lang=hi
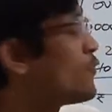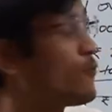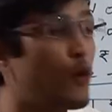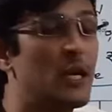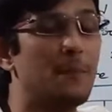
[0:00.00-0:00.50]

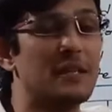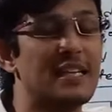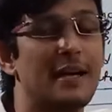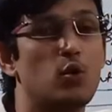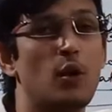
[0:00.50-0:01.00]
फोर्टी
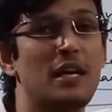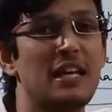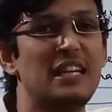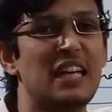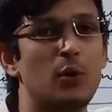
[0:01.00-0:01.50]
परसेंट
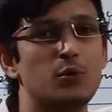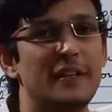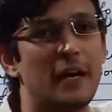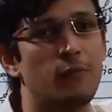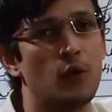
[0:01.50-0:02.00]
ट्वेंटी थाउजेंड
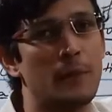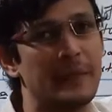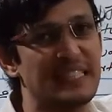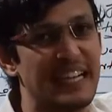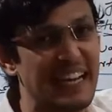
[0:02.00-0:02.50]
का फोर्टी
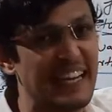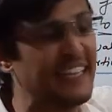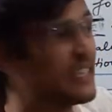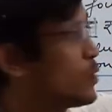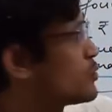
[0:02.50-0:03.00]
परसेंट
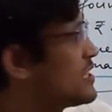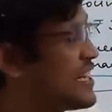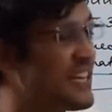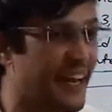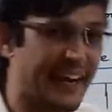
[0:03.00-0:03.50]
एट थाउजेंड
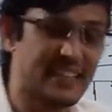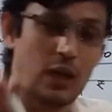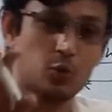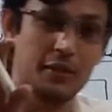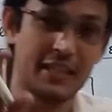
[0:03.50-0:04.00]
यानी एट
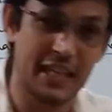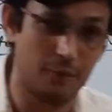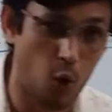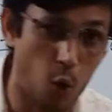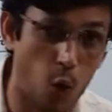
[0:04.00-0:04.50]
थाउजेंड के
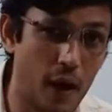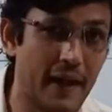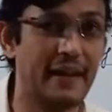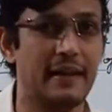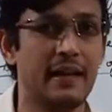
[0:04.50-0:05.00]
वो हो
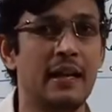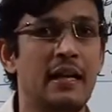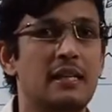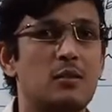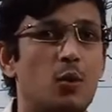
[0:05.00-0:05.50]
गए
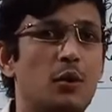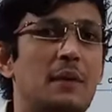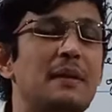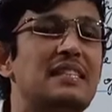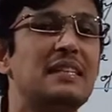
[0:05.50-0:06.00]
सो इट
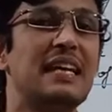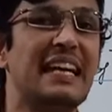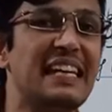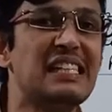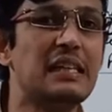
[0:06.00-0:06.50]
मीन
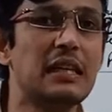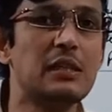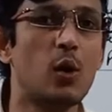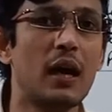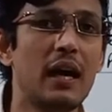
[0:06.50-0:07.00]
डिक्रीज कितने से
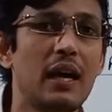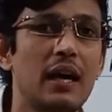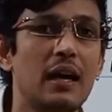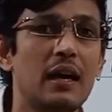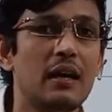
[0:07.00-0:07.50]
हो गए
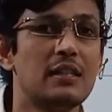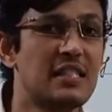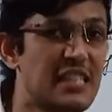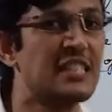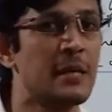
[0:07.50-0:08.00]

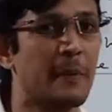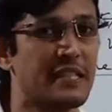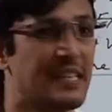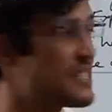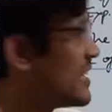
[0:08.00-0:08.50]
60 तो
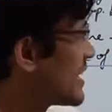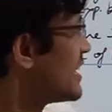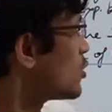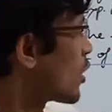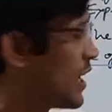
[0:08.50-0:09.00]
से
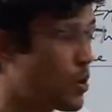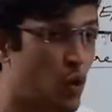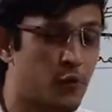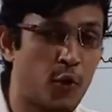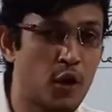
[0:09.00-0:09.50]
डिक्रीज हो गए ना
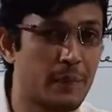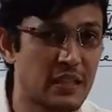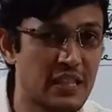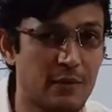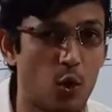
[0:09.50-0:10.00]
क्योंकि
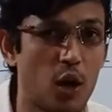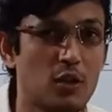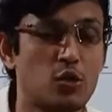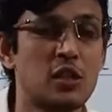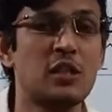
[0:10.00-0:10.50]
40 वो हो गए
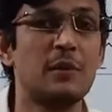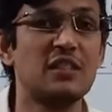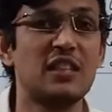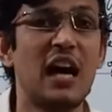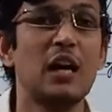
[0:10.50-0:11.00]
तो 60 कितना